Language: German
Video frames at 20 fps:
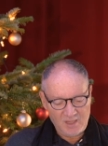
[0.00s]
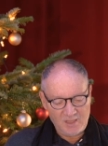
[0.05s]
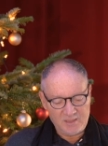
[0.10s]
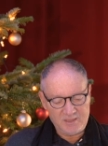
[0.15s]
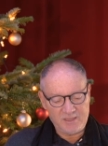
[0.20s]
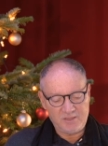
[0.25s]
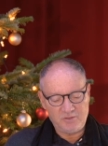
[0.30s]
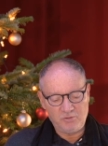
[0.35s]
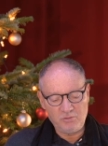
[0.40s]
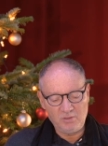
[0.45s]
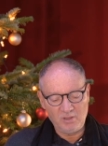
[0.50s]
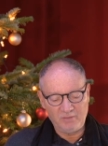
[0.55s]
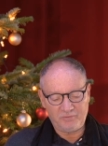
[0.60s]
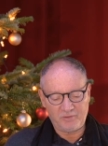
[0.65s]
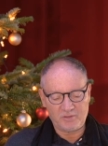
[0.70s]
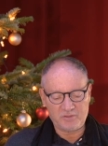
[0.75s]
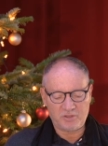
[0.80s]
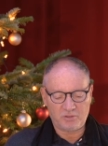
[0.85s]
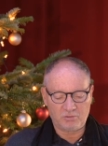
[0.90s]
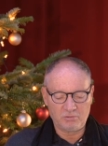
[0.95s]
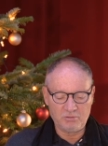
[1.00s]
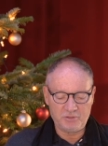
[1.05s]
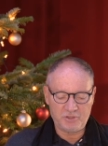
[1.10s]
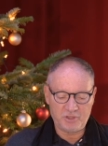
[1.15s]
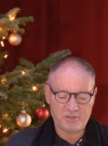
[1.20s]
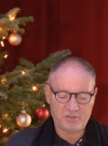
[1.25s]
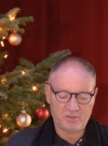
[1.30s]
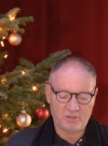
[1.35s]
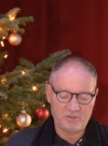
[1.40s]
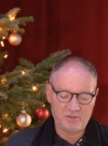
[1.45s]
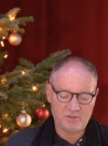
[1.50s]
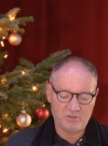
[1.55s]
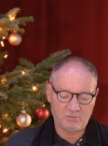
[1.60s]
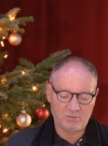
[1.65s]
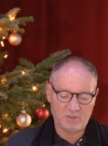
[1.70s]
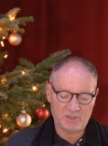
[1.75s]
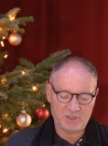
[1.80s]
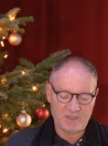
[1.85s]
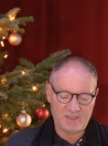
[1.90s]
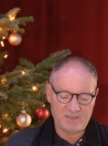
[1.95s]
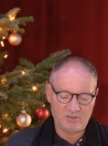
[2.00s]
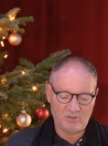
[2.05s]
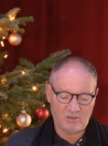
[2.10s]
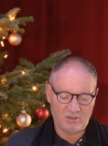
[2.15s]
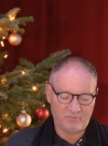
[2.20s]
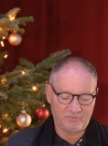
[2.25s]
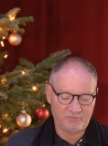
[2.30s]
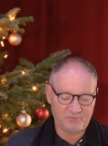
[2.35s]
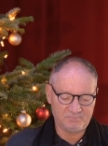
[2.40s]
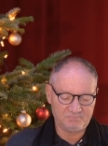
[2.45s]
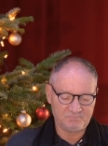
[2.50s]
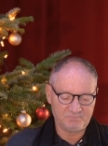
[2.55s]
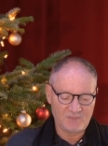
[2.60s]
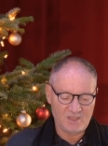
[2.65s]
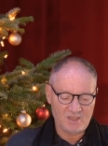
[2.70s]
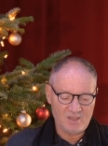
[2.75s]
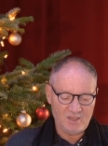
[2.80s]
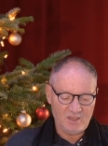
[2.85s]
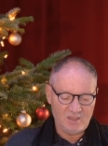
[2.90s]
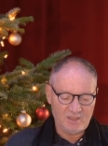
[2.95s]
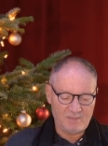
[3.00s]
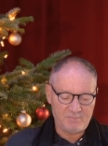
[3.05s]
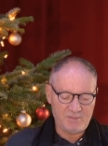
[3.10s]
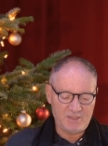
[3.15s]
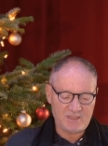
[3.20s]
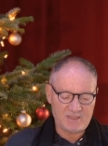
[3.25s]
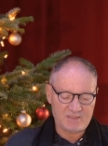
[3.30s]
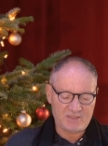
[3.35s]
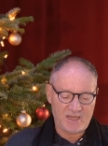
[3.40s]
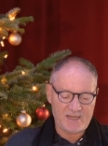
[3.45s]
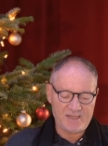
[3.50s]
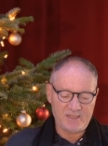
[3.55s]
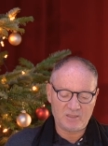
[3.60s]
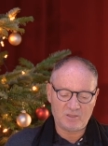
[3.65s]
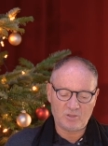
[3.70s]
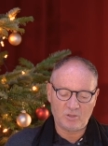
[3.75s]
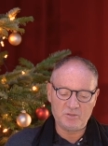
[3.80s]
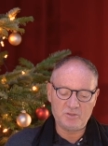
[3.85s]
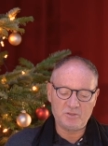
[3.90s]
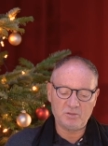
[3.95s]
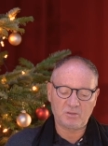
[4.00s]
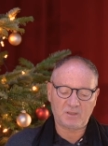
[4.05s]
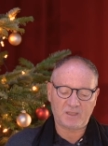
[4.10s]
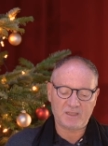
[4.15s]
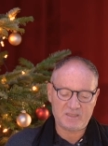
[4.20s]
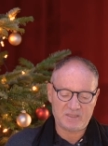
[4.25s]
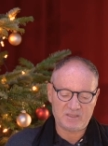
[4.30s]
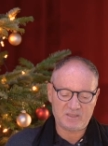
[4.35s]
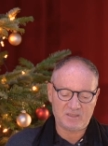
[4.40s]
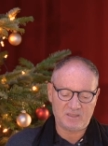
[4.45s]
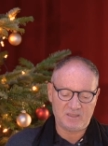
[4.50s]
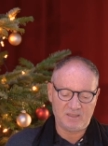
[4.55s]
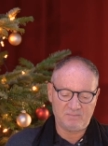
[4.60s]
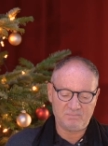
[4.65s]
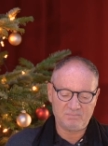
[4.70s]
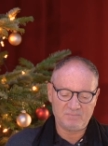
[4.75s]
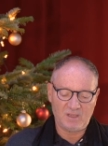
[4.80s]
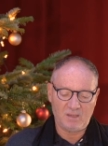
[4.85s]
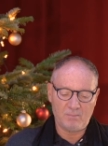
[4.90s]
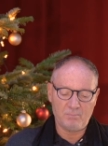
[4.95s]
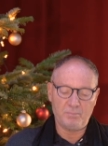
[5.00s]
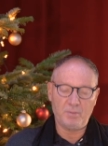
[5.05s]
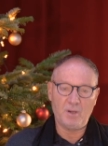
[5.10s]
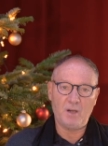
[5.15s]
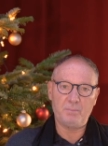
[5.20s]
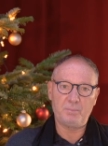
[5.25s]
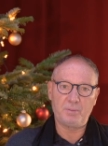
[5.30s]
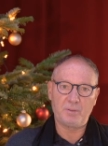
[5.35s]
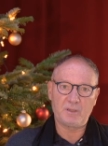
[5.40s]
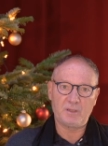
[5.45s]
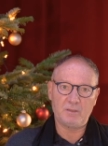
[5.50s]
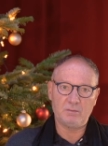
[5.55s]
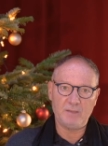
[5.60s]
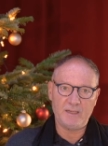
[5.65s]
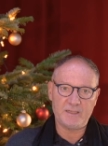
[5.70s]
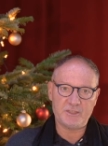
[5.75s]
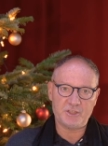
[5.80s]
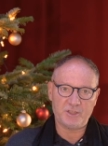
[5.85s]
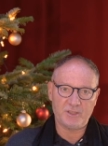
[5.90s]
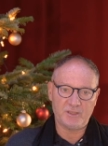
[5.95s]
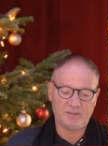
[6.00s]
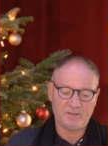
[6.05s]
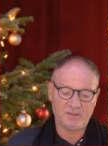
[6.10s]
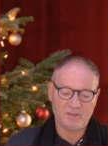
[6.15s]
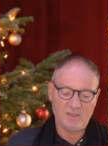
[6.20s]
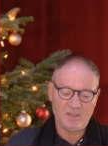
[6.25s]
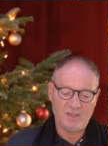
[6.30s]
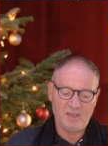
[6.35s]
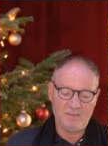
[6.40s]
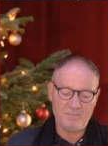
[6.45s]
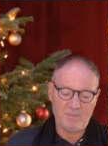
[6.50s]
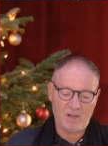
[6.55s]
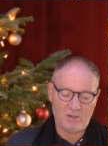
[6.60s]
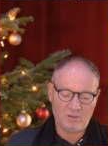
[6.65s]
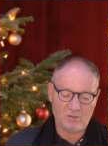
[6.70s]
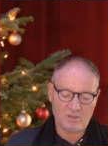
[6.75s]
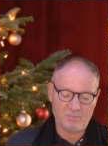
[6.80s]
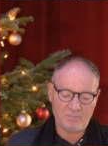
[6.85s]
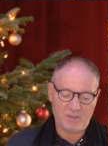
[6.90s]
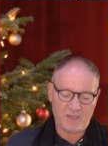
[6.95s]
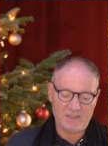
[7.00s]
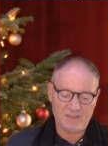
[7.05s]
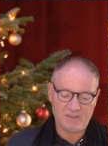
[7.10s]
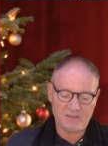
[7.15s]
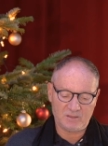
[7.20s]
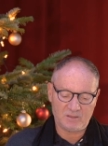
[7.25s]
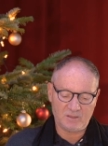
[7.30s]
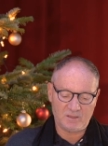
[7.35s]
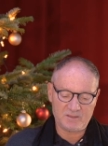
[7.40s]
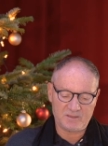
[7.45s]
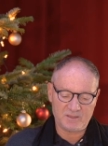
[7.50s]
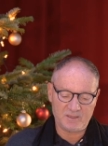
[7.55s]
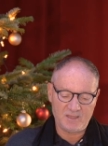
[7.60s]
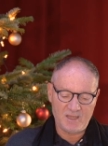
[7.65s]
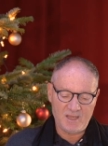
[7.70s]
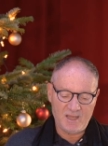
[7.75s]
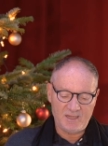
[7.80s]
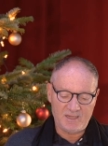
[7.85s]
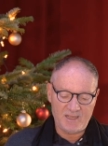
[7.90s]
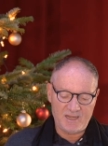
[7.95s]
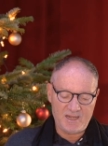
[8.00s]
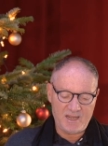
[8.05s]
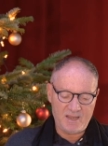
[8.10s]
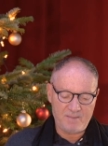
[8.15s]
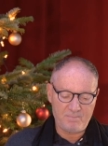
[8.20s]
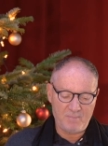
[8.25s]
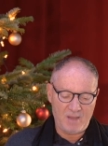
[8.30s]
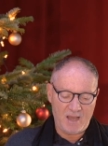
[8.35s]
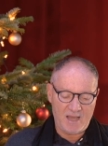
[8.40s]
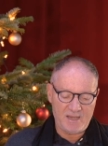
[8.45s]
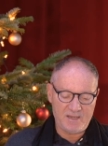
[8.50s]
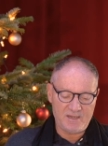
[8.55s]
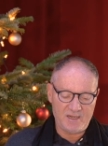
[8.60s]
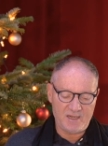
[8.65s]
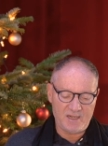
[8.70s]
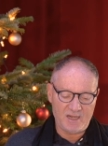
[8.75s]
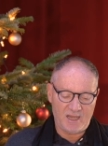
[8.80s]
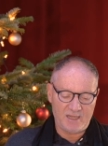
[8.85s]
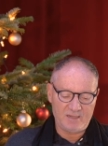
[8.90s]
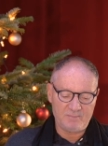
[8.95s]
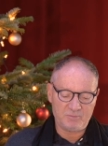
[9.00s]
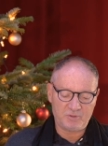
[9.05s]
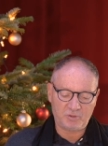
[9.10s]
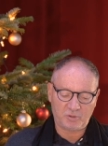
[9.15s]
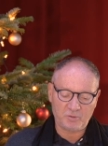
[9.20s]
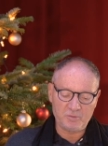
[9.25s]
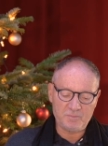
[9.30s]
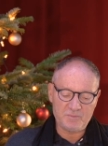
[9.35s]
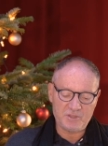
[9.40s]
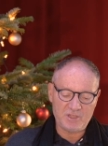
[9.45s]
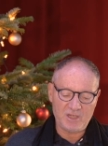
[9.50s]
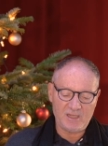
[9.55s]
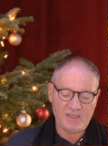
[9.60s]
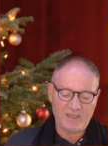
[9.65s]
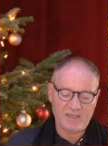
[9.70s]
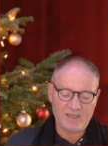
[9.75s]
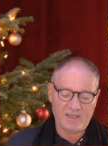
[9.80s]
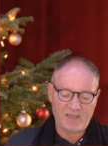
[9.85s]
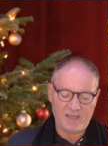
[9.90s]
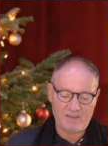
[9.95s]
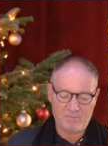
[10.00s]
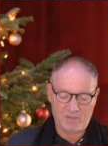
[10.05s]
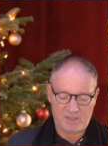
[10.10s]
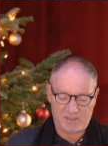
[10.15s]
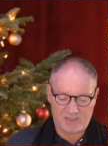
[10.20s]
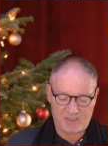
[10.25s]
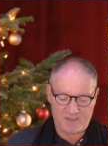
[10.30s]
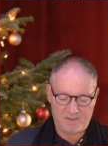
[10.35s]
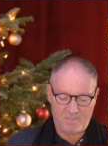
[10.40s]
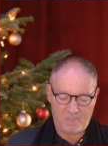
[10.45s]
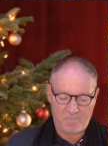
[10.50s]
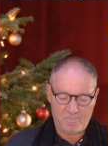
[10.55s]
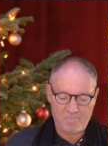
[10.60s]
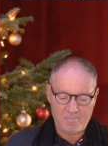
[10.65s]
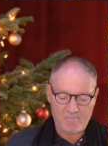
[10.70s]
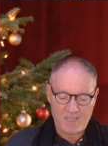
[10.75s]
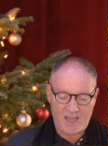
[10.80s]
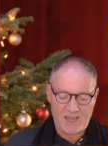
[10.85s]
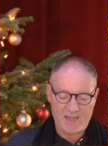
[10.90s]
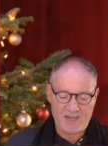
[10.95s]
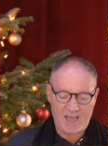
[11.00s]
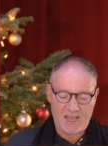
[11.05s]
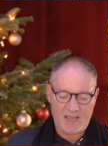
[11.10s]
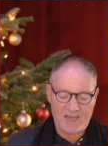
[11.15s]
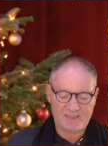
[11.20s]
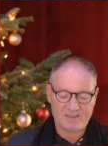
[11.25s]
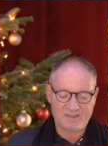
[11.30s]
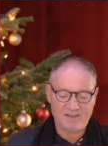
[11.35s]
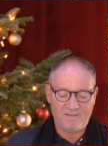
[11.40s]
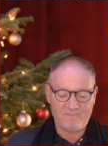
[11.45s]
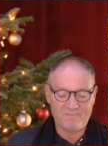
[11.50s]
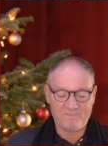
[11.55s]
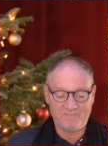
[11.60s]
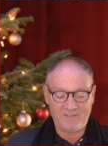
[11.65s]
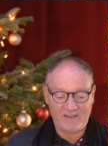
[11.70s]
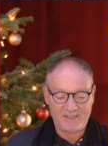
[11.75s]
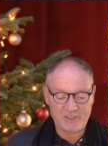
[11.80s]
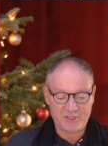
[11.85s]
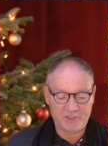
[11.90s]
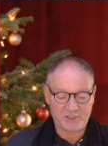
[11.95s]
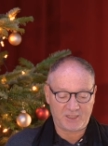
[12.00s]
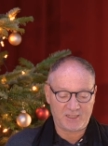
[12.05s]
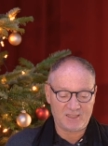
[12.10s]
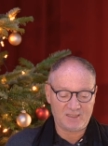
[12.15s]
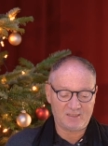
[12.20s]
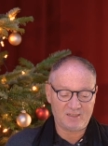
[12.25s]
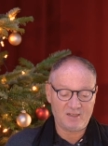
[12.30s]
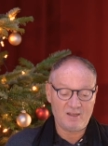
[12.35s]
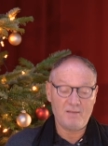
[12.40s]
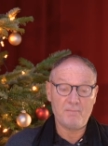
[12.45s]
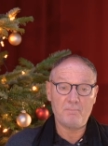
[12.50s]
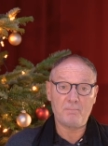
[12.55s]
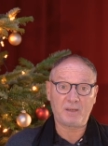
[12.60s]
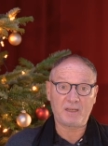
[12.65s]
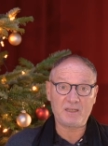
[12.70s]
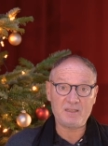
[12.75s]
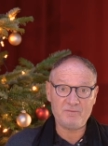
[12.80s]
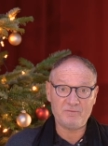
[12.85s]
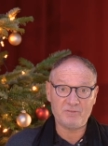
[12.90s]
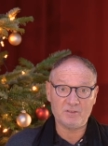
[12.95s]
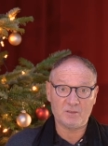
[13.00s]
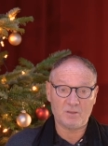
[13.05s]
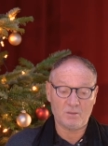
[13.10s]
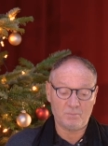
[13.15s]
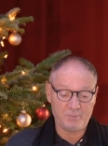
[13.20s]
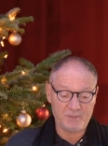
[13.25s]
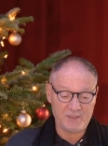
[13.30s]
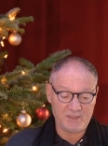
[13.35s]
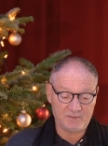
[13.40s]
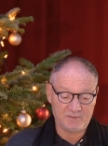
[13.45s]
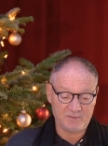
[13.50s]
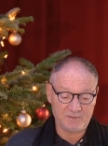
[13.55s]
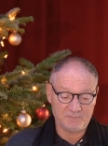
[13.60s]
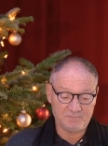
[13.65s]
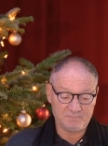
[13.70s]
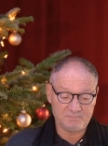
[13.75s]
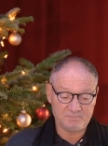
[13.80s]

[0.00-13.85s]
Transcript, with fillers: Die Tür von Scrooges Kontor stand offen, damit er seinen Kontoristen, Bob Cratchit, im Auge behalten konnte, der nebenan in einem trübseligen Kämmerchen, eine Art Wandschrank, Briefe kopierte.